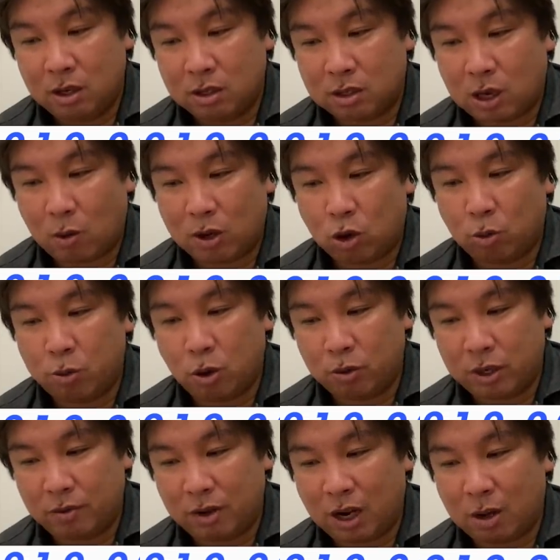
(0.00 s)
3割5秒
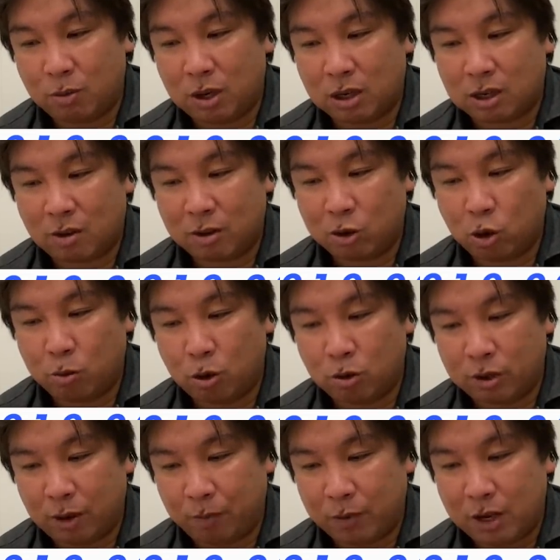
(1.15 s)
に、中村は3割5分6
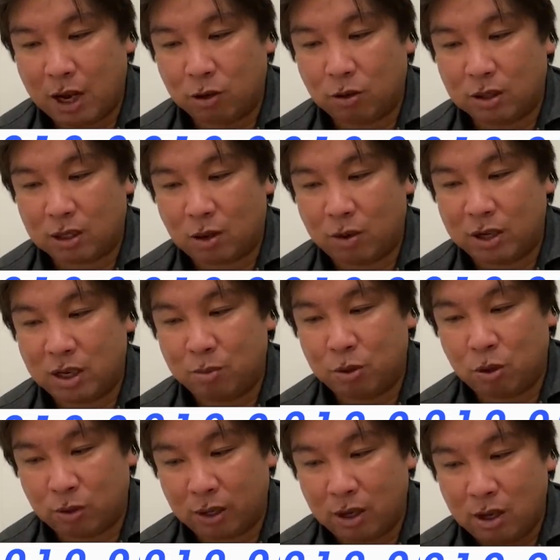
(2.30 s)
厘、レアードは3割2分
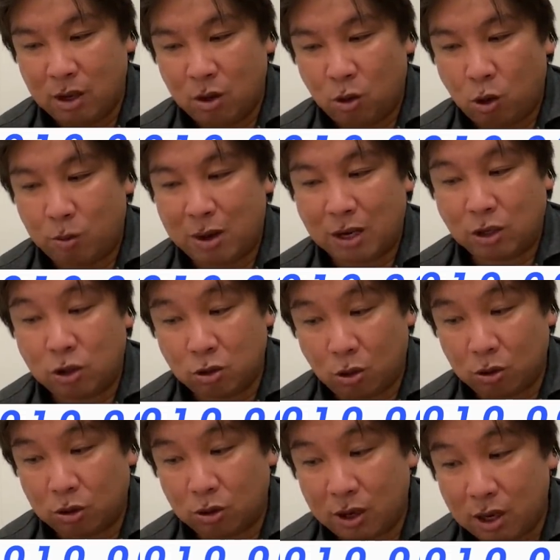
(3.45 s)
6厘、ホームラン9
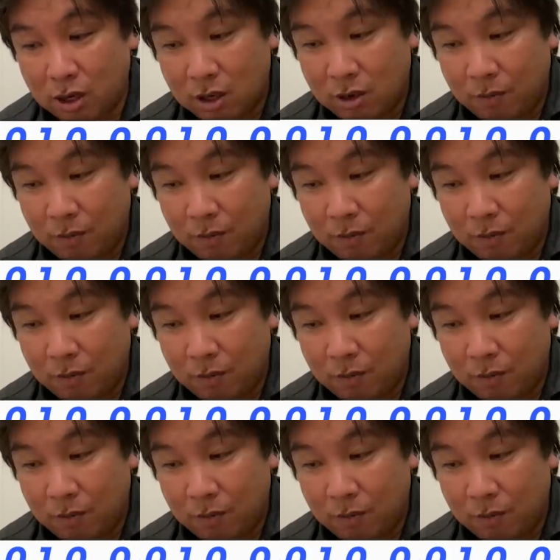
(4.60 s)
本とね、